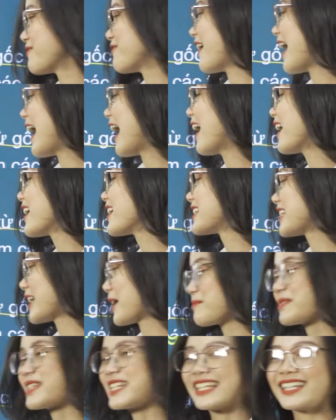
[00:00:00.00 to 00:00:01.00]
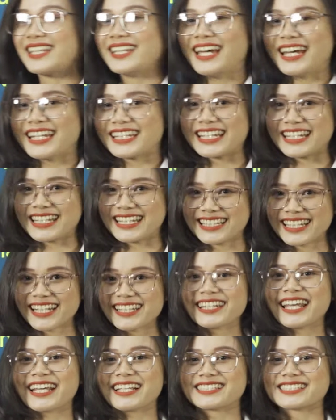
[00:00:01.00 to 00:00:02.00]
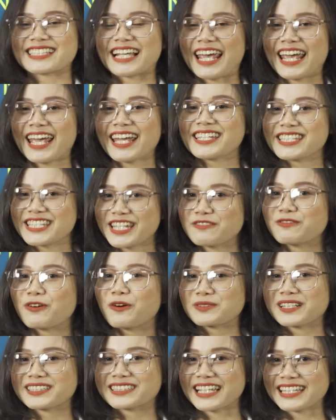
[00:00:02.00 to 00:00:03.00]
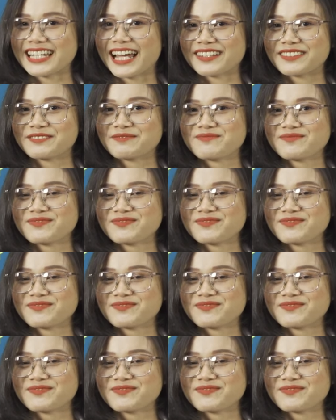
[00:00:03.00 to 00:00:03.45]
và chăm chỉ thì nhất định sẽ chinh phục được tiếng Nhật.